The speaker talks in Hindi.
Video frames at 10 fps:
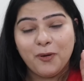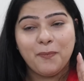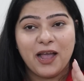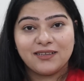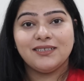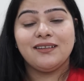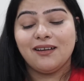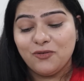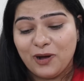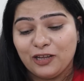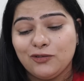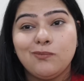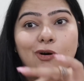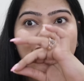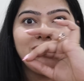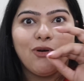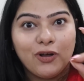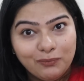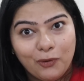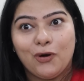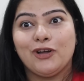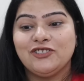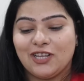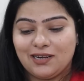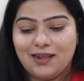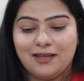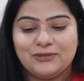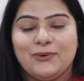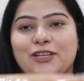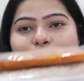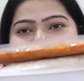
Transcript: मैं पैकेजिंग की करूँ बात तो बहुत बहुत बहुत ज्यादा ढांस हुआ है तो